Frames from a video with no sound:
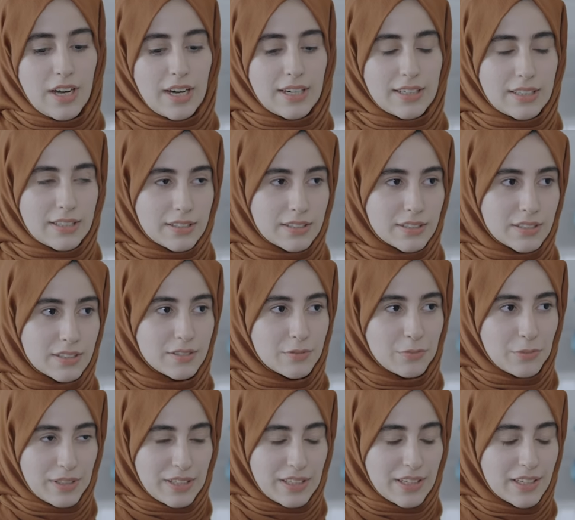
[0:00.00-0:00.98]
aradı
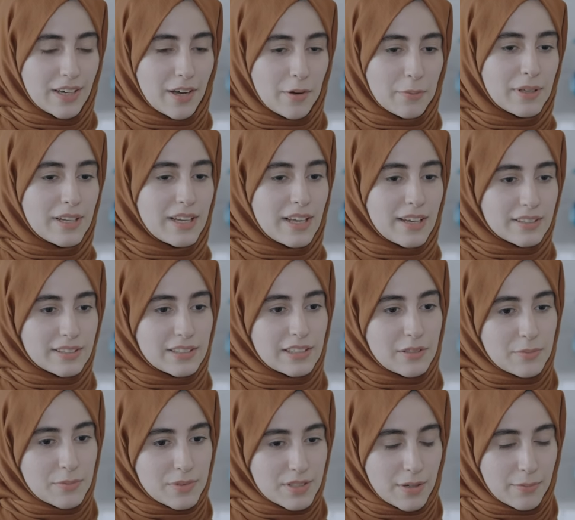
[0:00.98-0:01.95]
beni
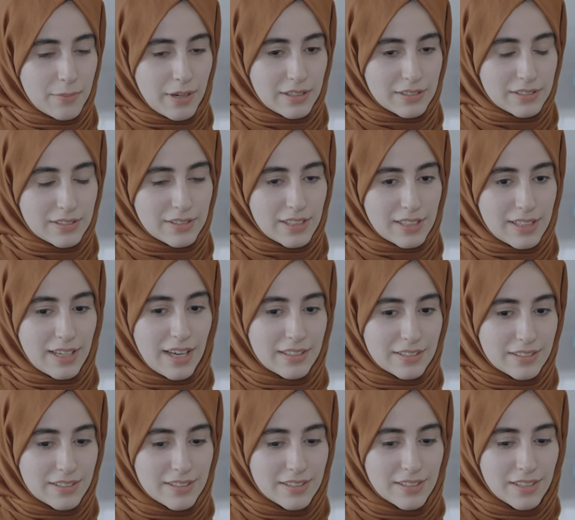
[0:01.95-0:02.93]
ameliyatlarım zamanında
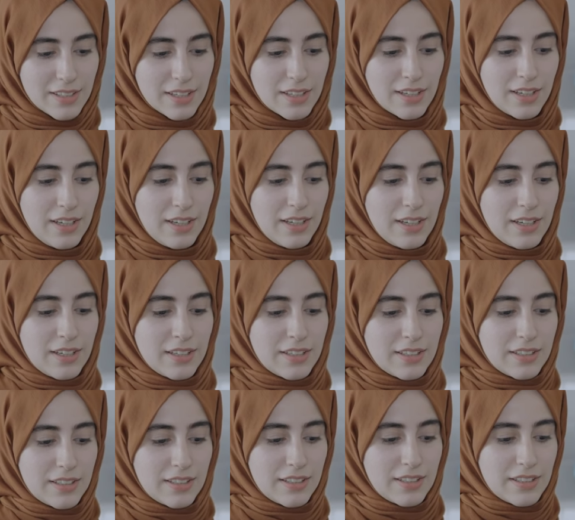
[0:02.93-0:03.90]
kendisi.
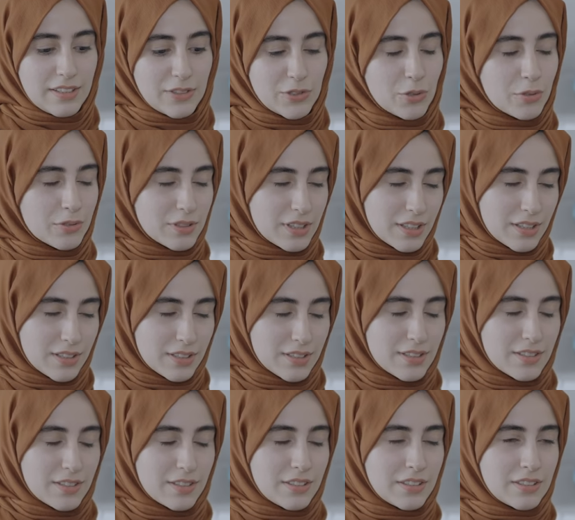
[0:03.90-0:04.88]
E, çok da
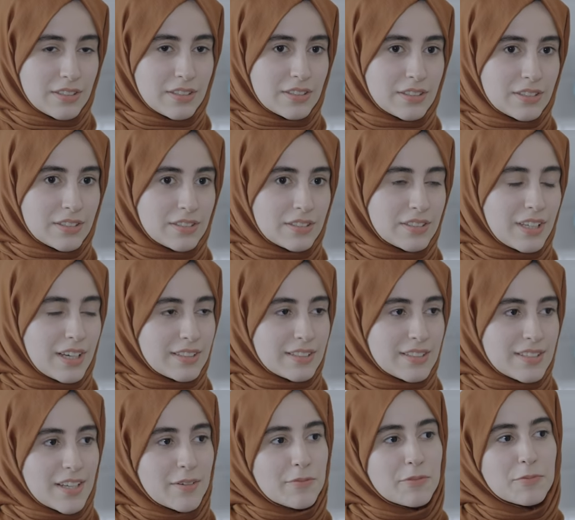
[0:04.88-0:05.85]
e,
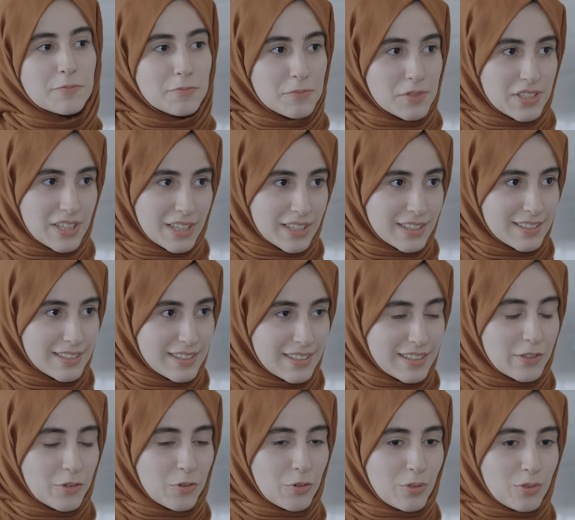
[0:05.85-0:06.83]
yani samimi bir
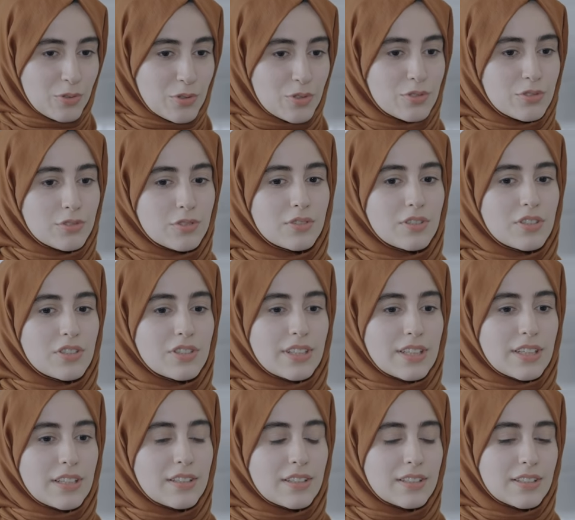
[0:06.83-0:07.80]
şekilde de konuştu.
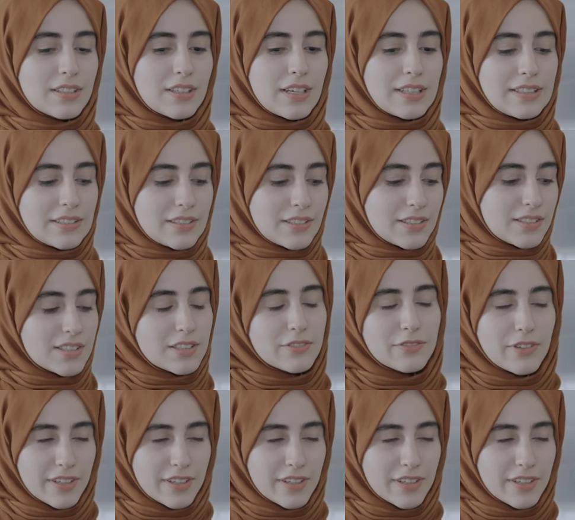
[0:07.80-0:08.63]
İşte hani sırf